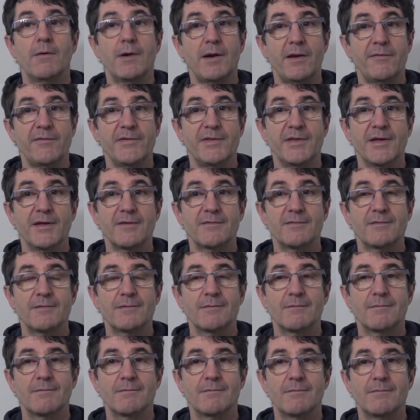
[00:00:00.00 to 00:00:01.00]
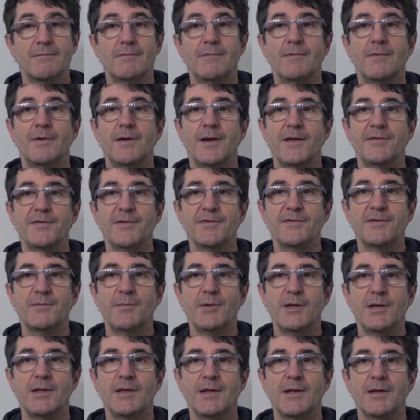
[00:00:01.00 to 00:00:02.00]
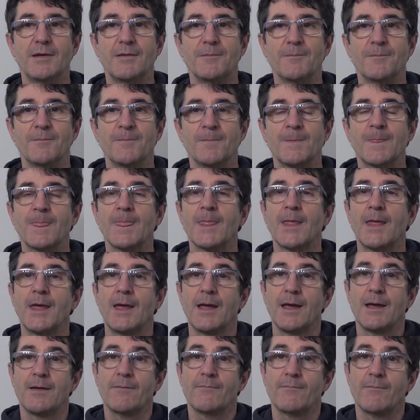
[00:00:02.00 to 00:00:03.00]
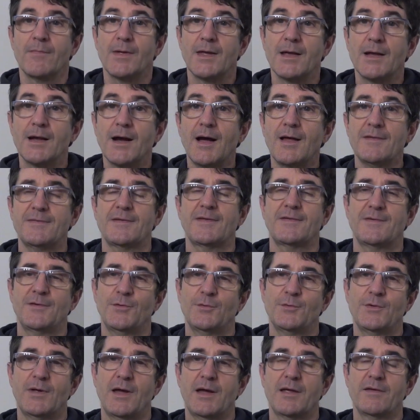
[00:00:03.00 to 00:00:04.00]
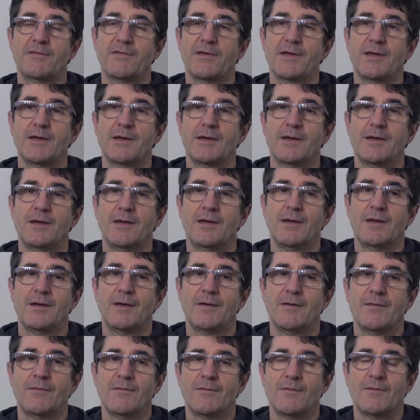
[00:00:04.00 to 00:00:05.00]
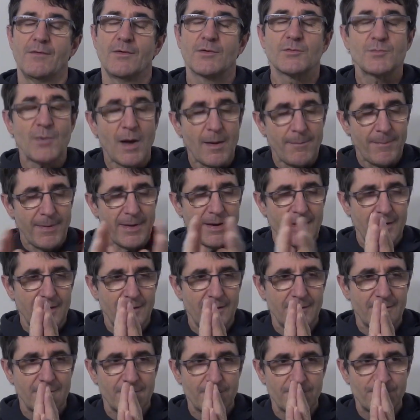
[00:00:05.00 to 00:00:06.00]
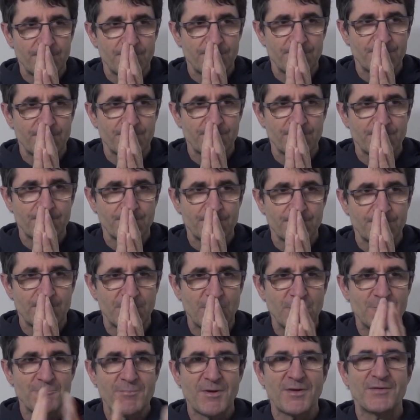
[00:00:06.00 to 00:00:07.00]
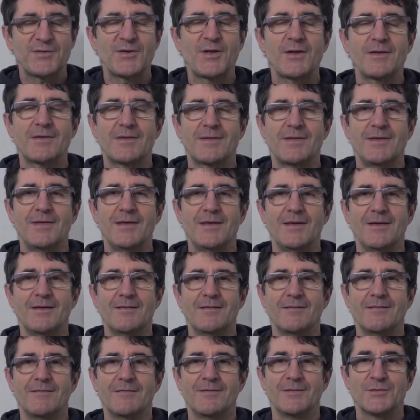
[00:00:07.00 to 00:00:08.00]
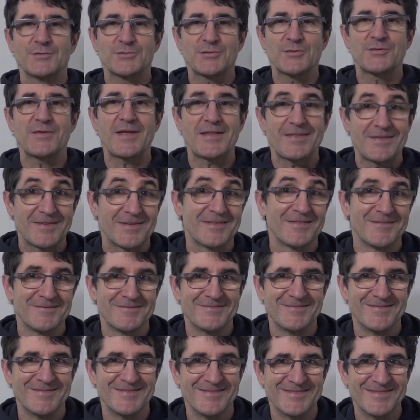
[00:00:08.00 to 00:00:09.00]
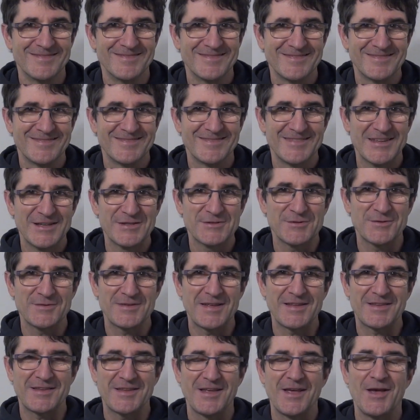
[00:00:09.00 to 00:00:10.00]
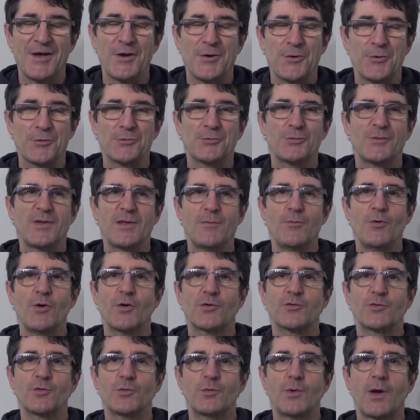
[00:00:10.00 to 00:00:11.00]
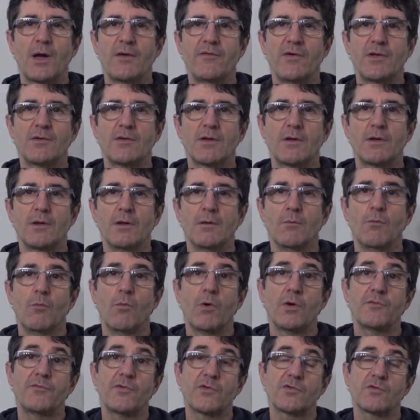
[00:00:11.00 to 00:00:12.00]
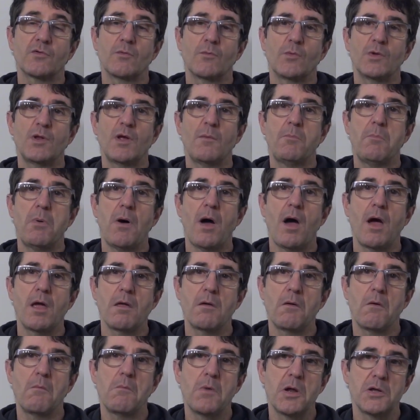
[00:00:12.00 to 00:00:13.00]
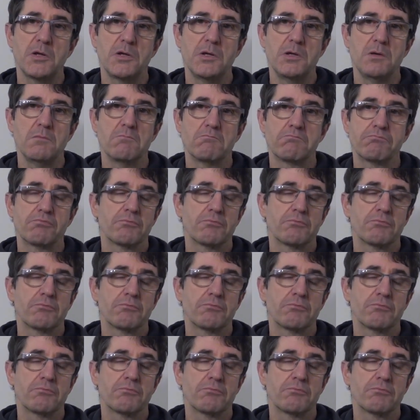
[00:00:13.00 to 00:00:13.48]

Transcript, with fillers: la vitesse, la sensibilité. Et grâce à ça, on est arrivé. Je me rappelle d'une personne qui est Josette, Josette, au tout début, lorsque tu arrivais, tu as dit Moi, de toute façon, mon appareil, on me l'a dit,